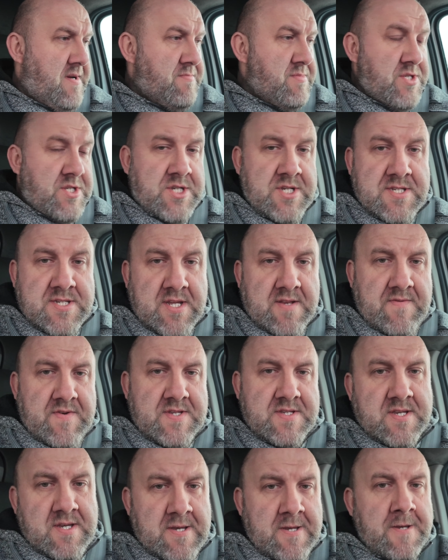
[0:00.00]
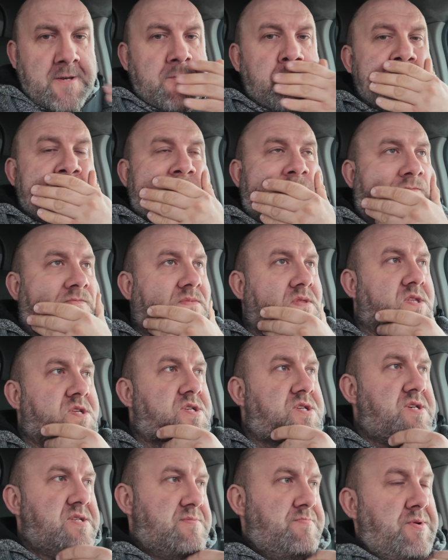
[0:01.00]
Mamy trzy serwisy,
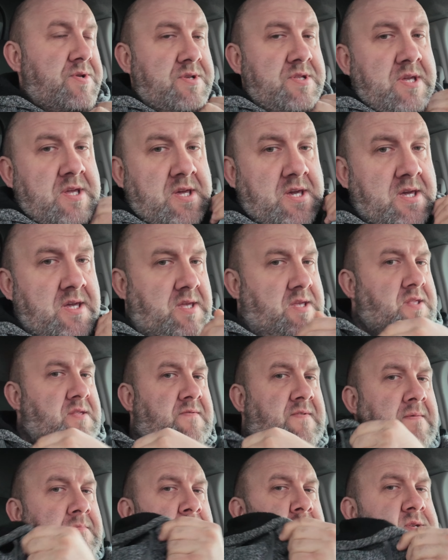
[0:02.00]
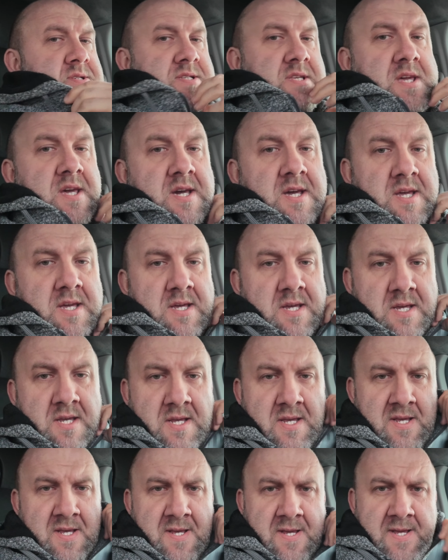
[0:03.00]
trzy zbiorniki, dwa morskie,
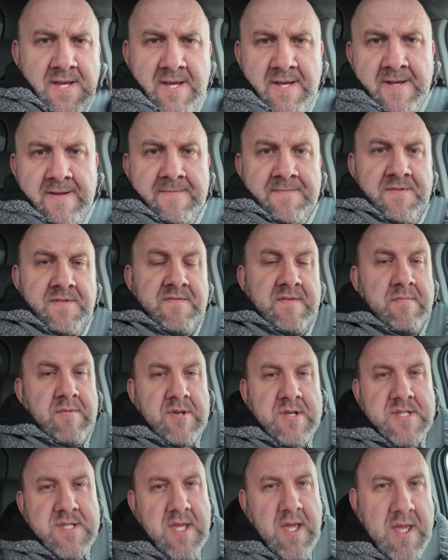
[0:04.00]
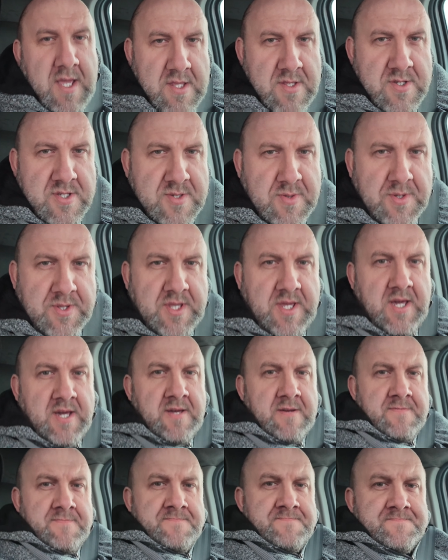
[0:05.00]
dwa morskie, jedno słodkie.